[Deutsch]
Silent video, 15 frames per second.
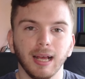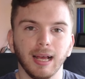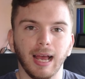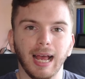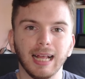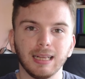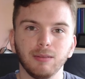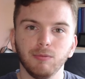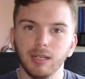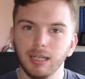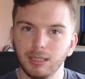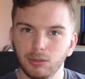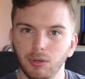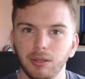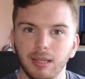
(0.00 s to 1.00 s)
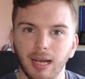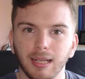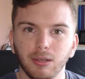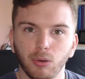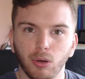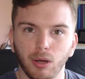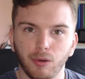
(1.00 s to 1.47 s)
Hätten wir nicht so einen
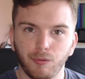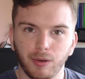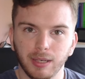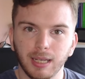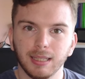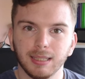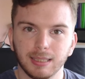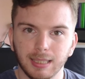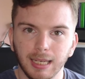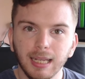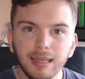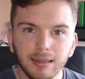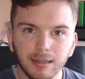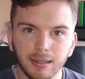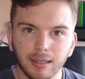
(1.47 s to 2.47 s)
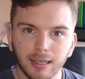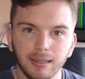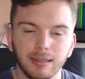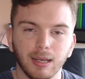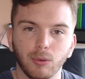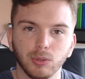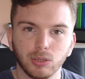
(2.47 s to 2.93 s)
Daniel Heuer Fernandes hinten drin,
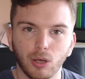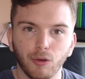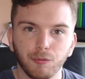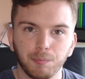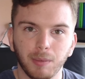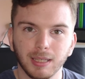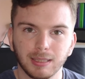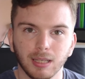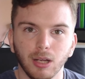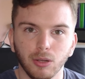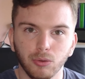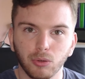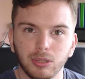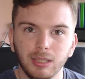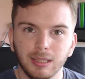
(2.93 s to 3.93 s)
der uns oftmals noch die